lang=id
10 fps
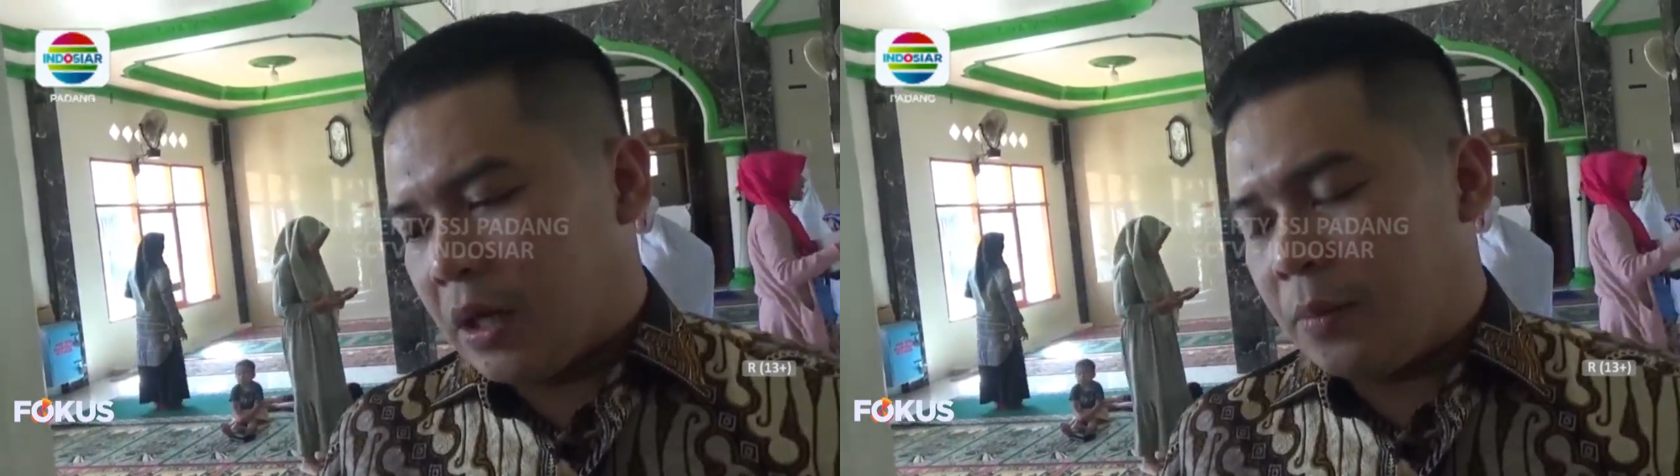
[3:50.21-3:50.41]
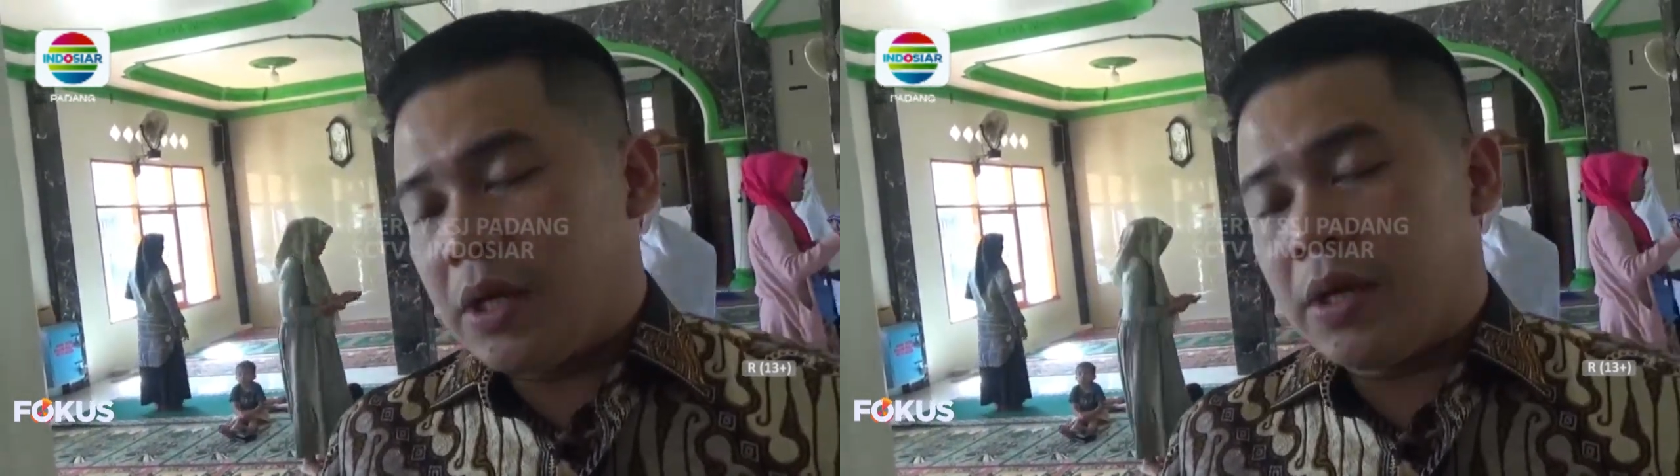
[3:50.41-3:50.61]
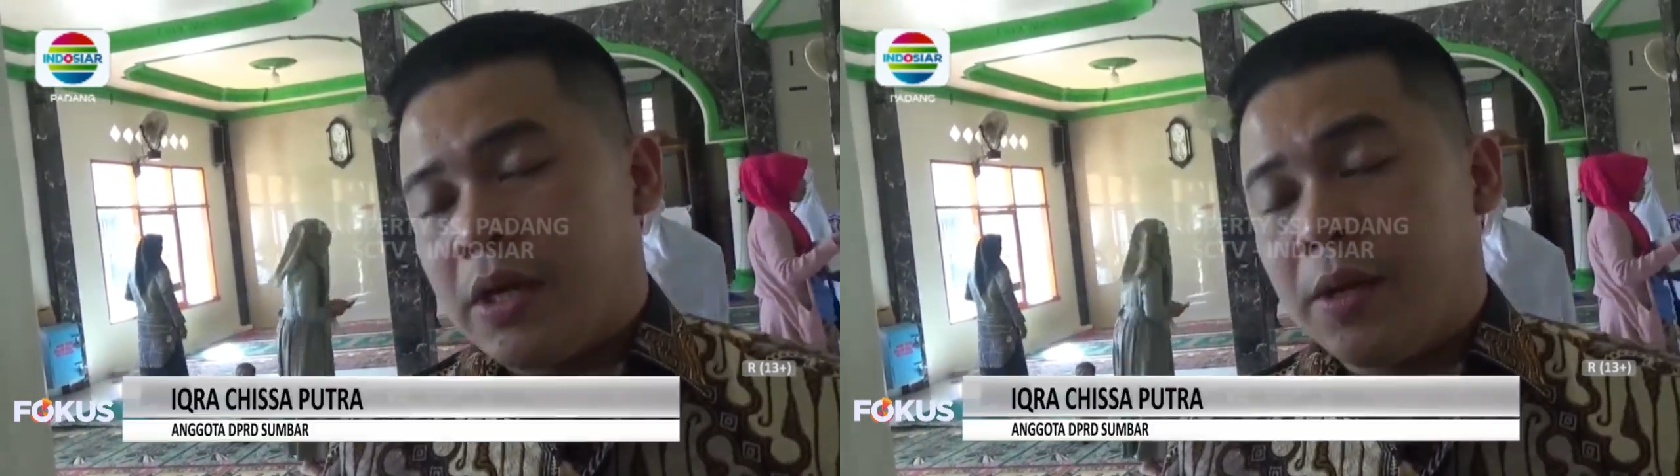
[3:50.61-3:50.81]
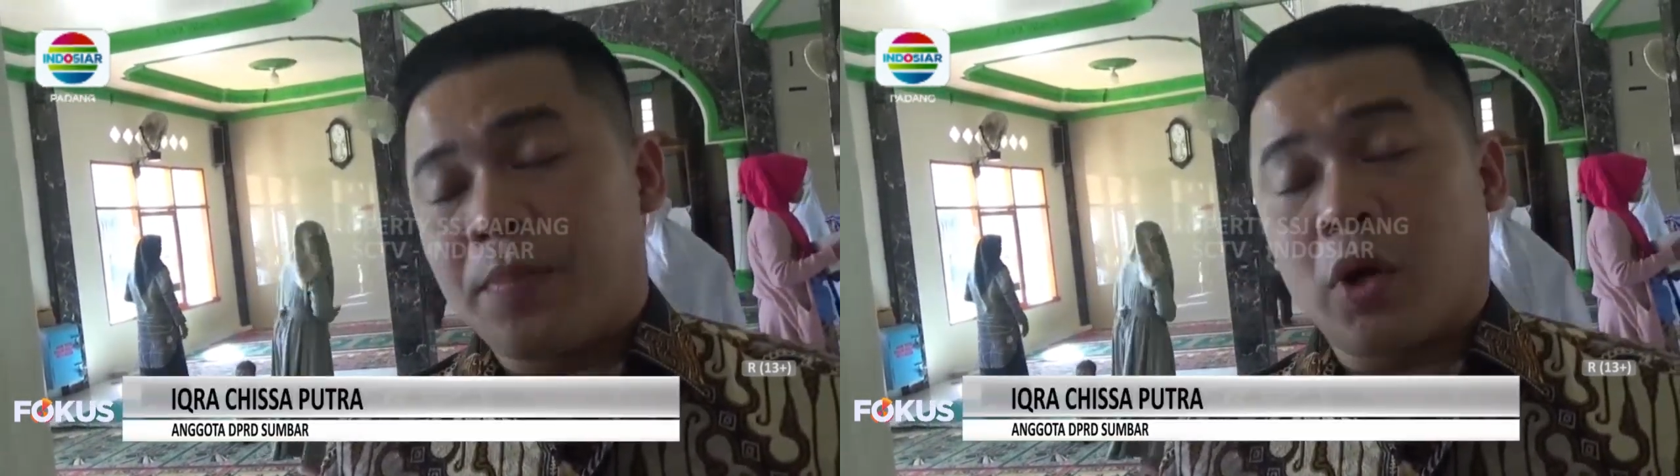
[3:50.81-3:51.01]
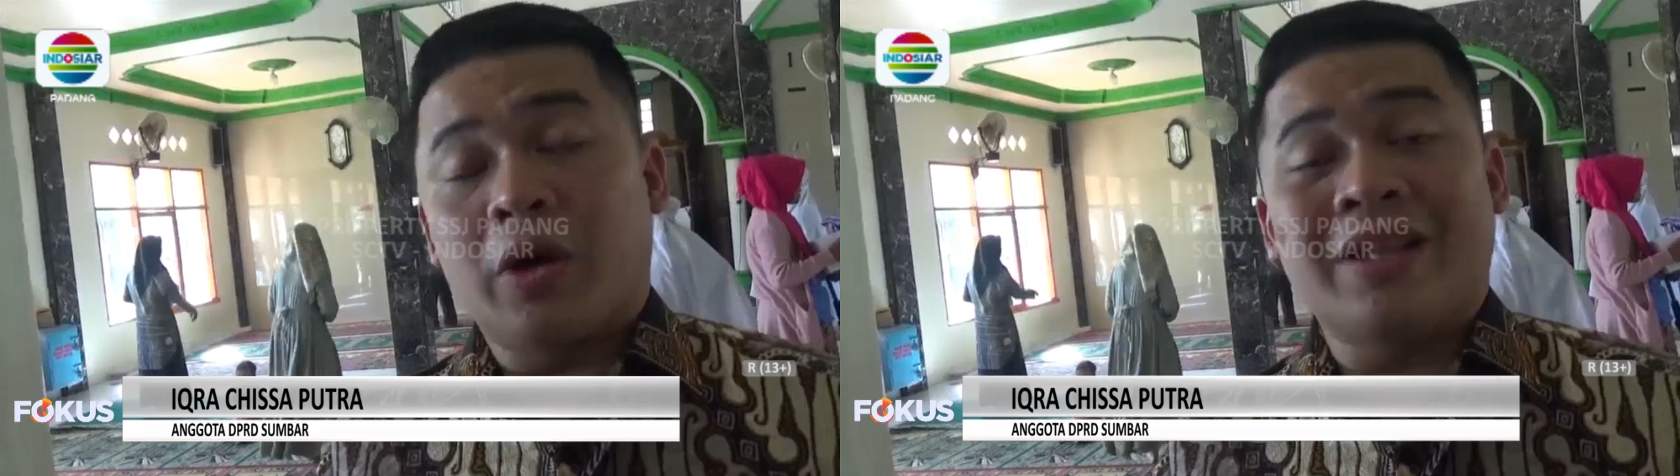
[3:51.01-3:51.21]
lebih
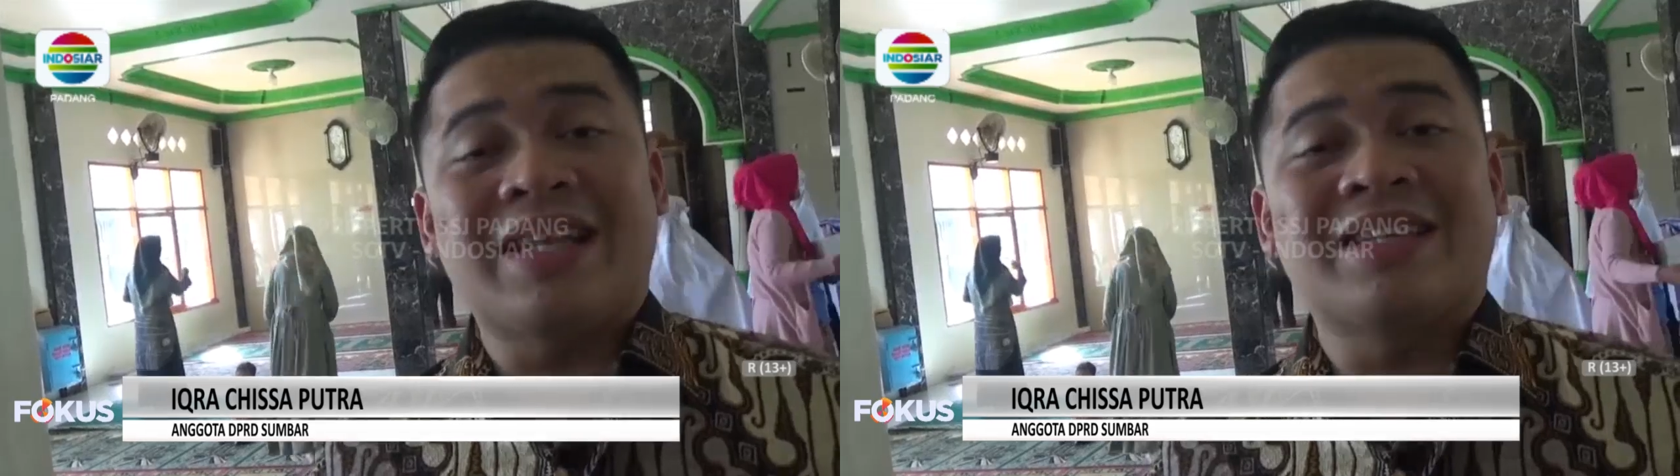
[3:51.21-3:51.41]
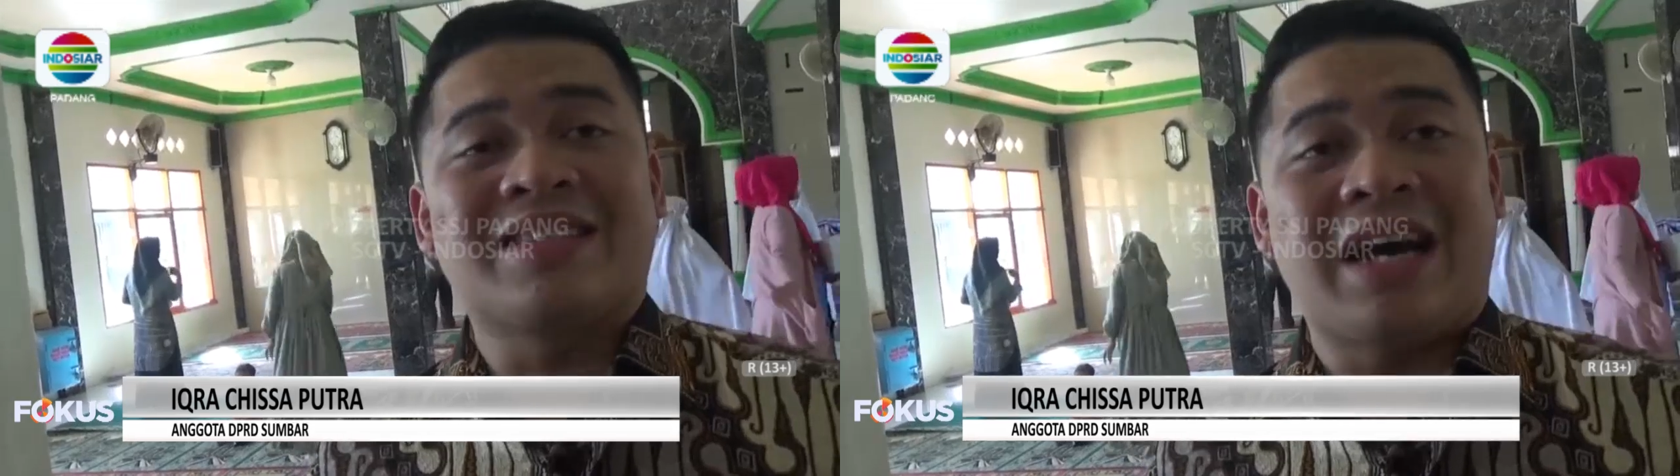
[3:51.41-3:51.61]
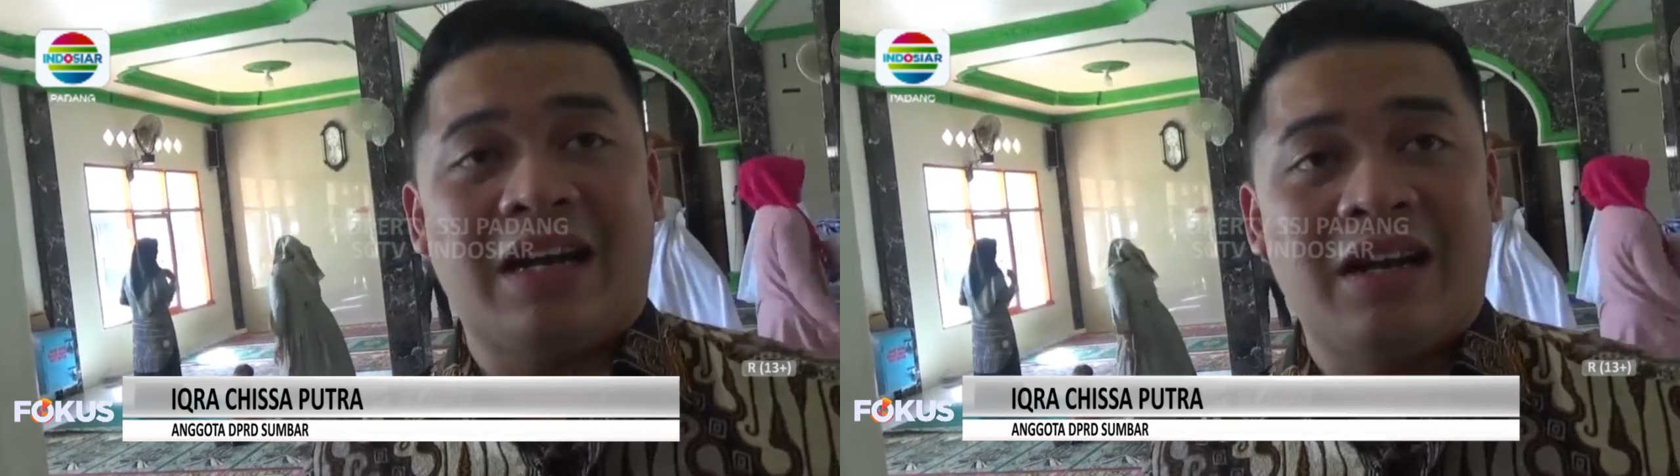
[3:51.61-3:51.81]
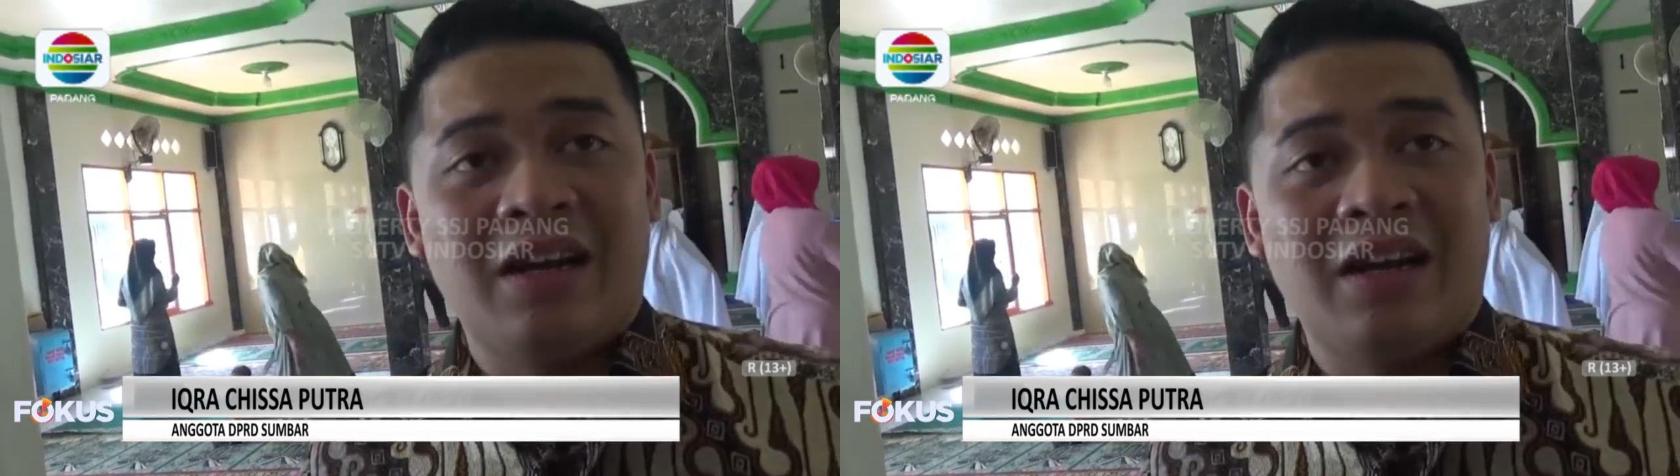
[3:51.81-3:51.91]
diprioritaskan